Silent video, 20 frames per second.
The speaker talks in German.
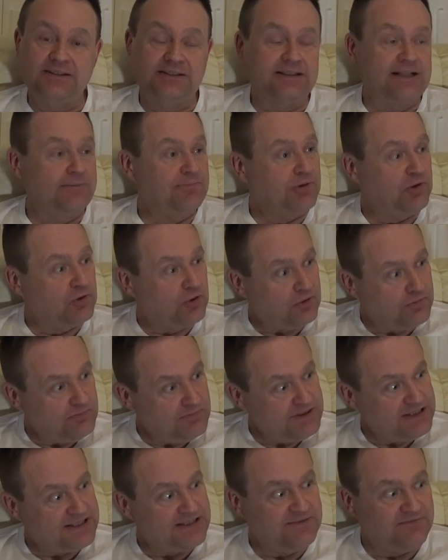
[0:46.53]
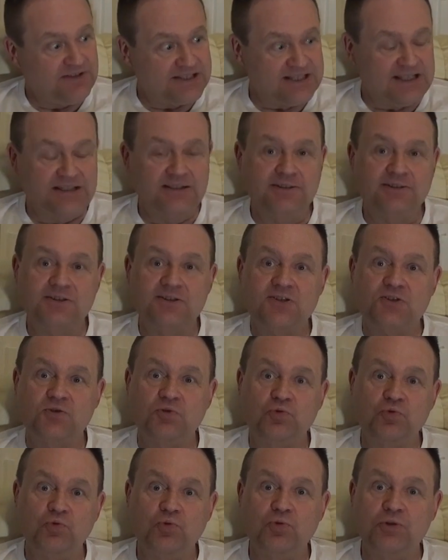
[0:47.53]
Ich habe auch noch ein bisschen was anderes
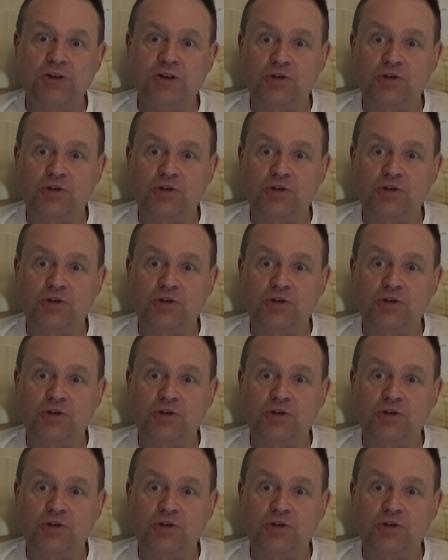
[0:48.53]
zu tun.